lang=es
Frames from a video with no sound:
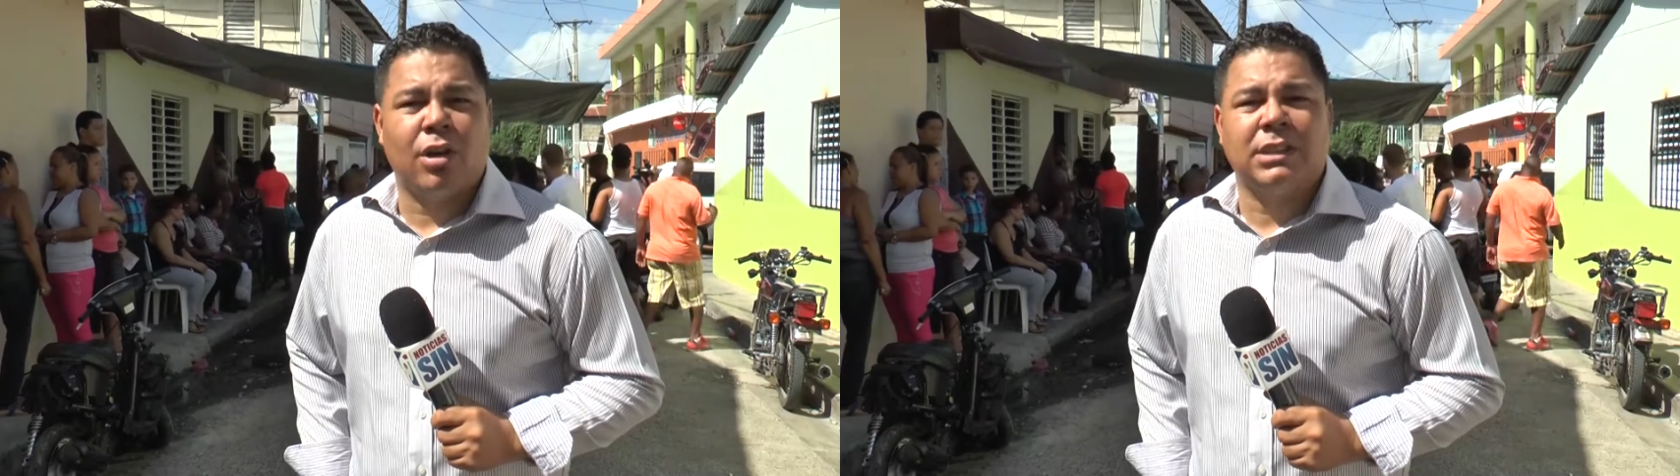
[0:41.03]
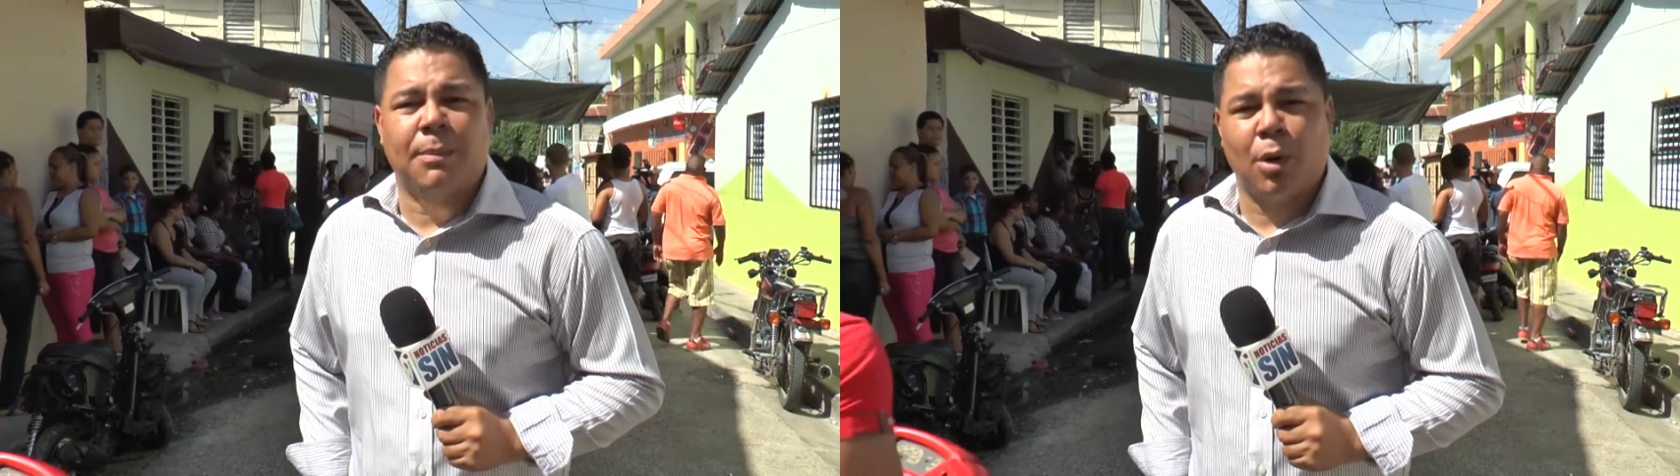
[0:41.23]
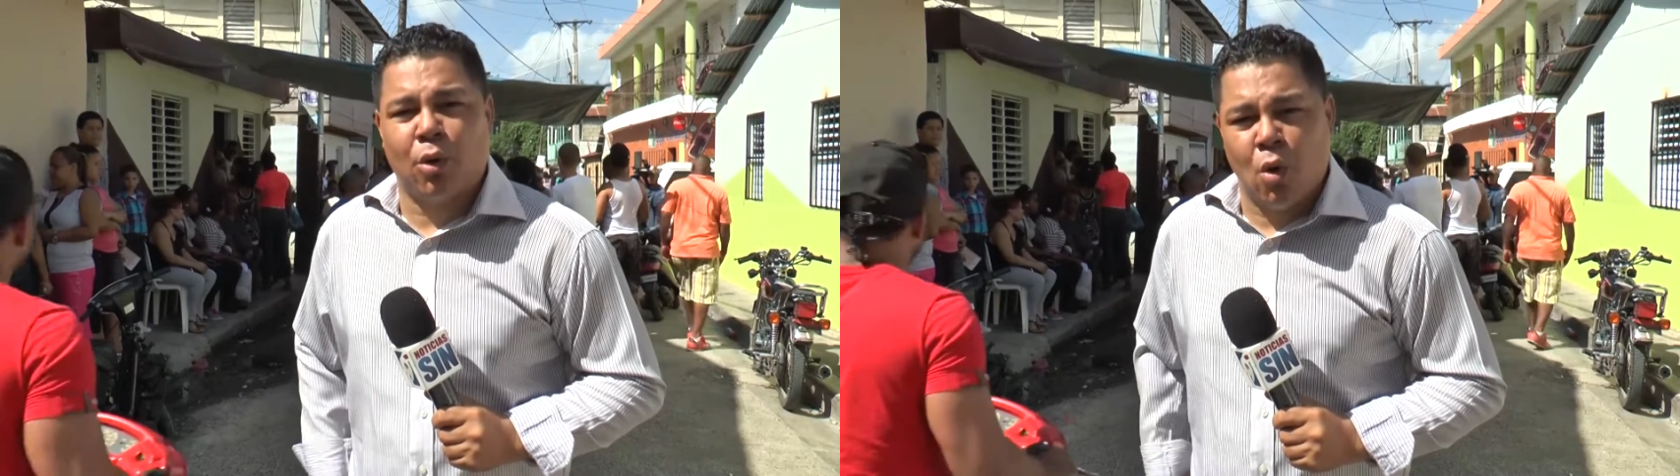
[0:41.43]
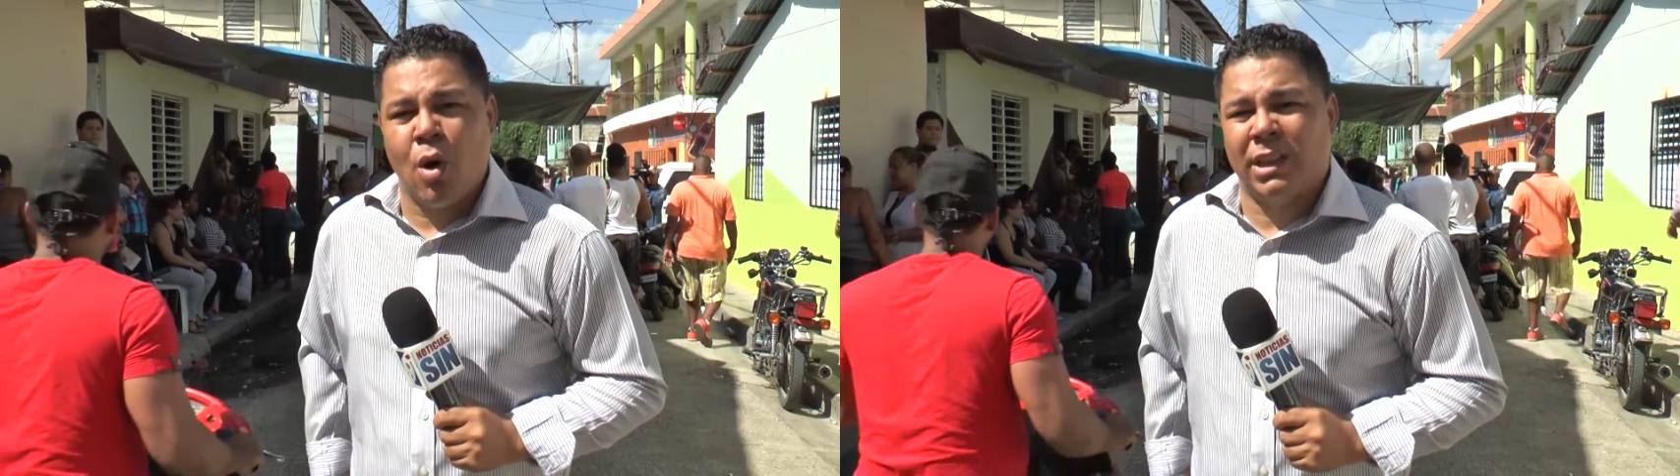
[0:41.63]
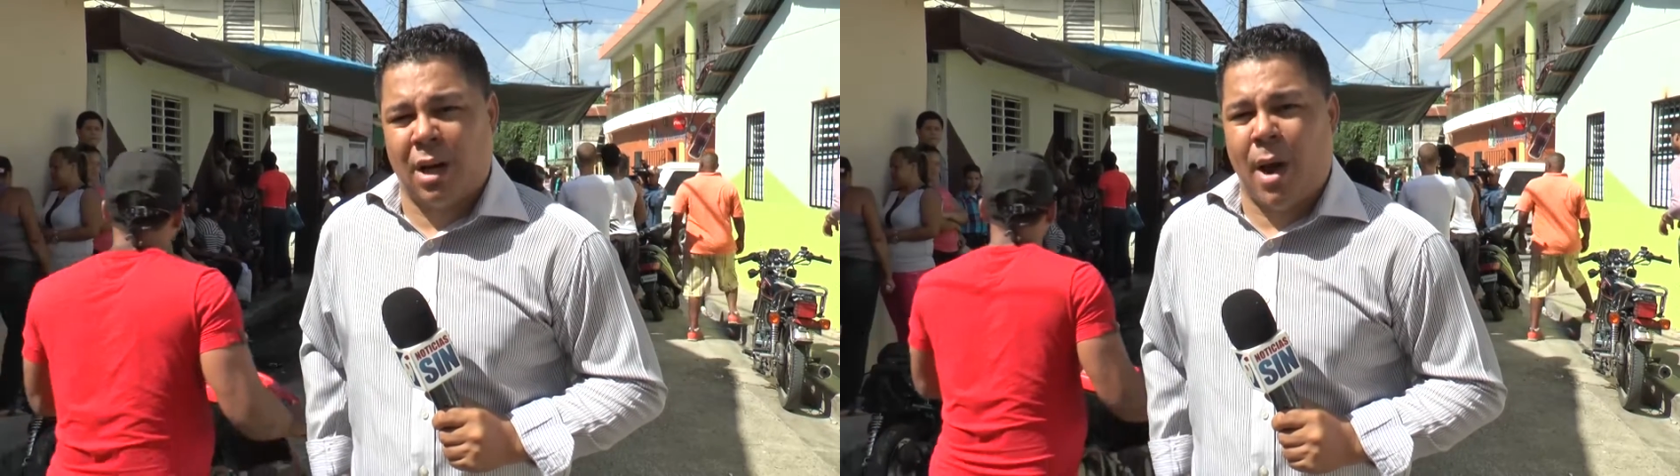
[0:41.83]
se produjo
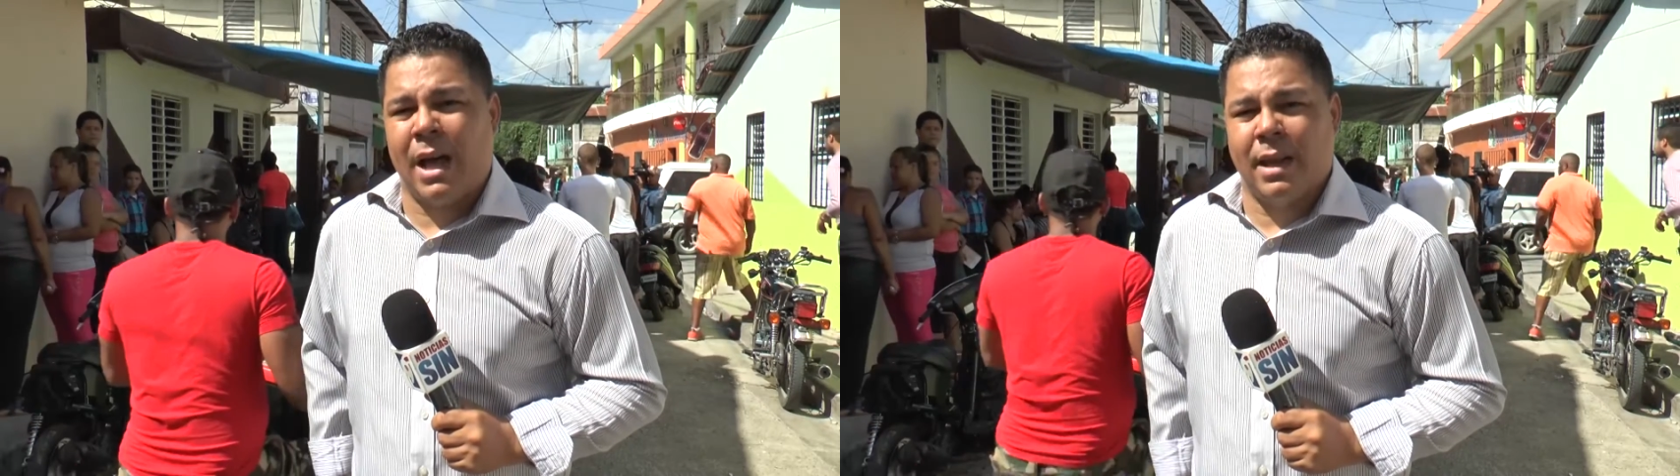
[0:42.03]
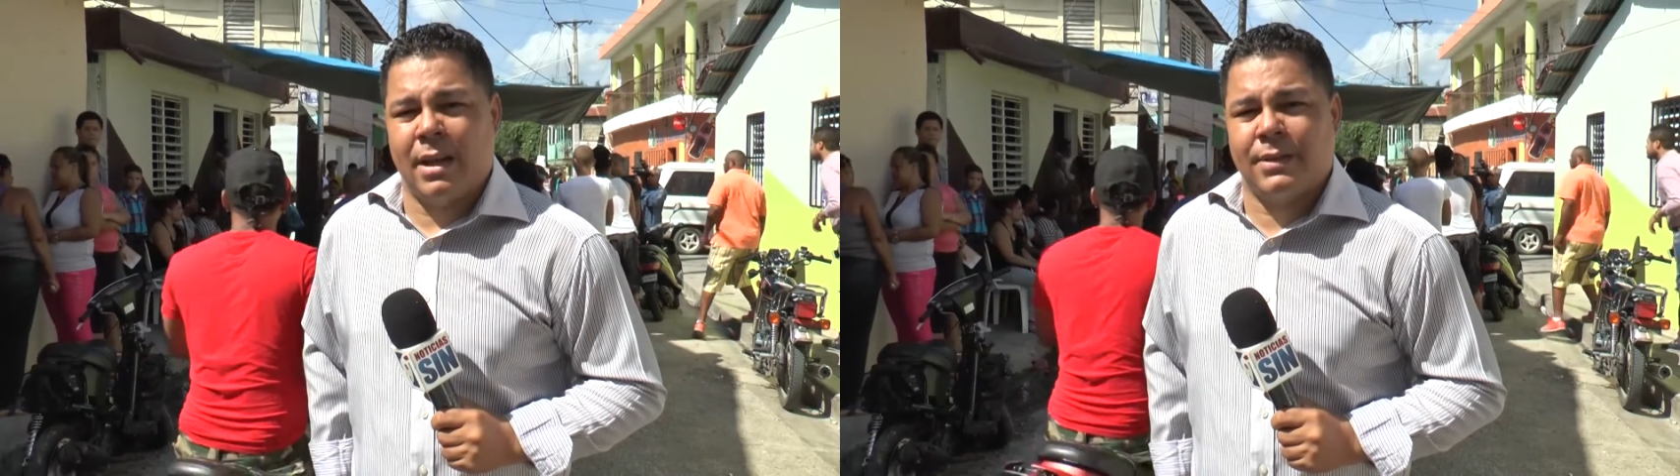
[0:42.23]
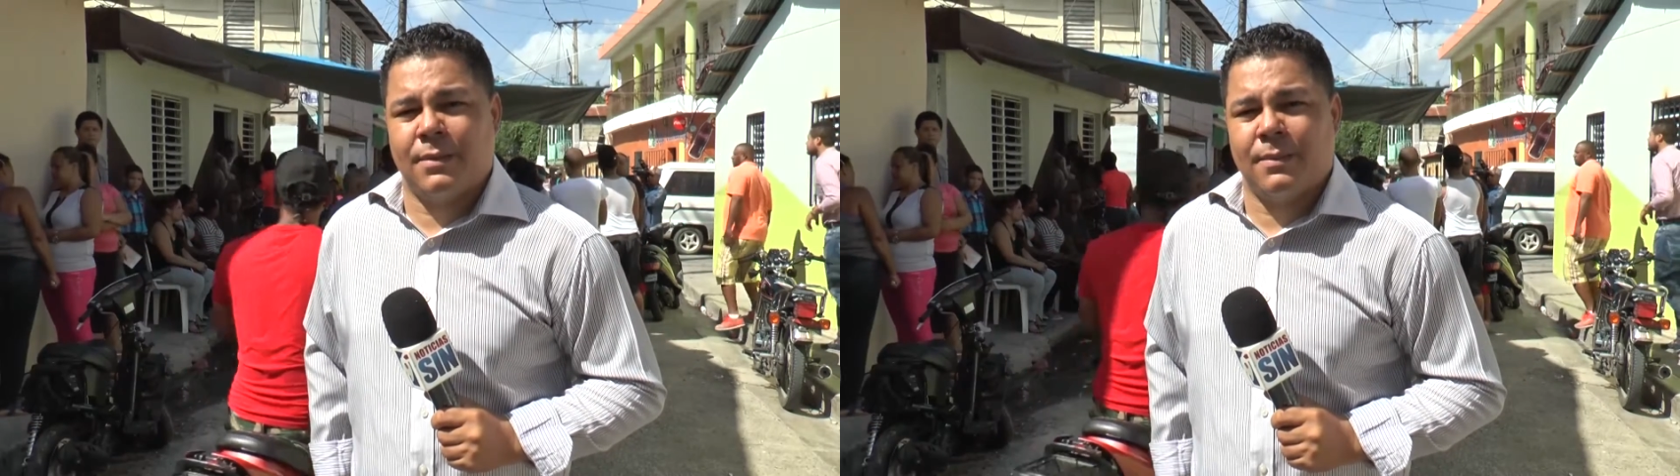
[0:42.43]
entre bandas.